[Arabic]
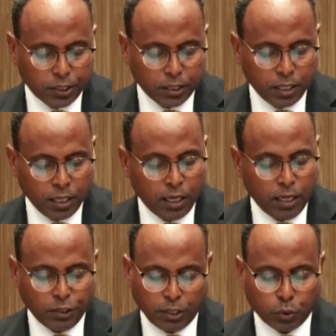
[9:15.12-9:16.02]
وأمين
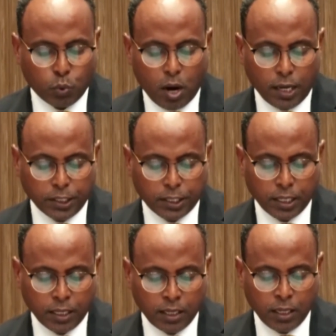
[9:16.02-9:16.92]
عام وزارة
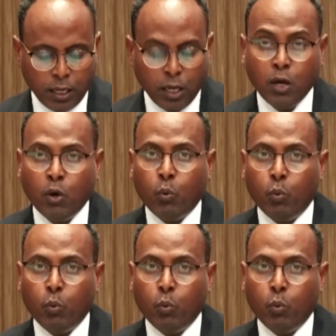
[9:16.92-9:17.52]
الداخلية السيد سراج